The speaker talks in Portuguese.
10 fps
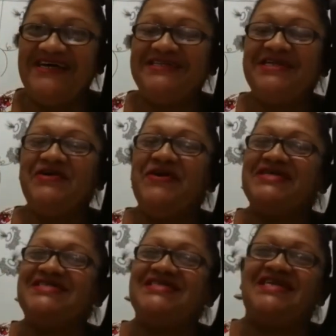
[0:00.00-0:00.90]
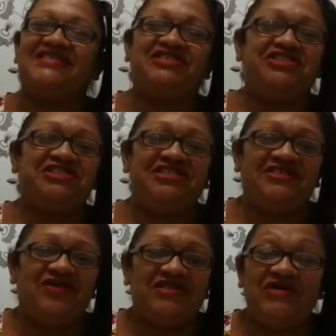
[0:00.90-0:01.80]
Então é assim, a gente,
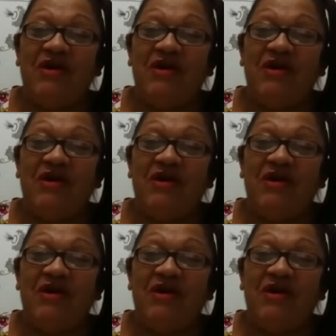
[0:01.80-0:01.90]
nossa,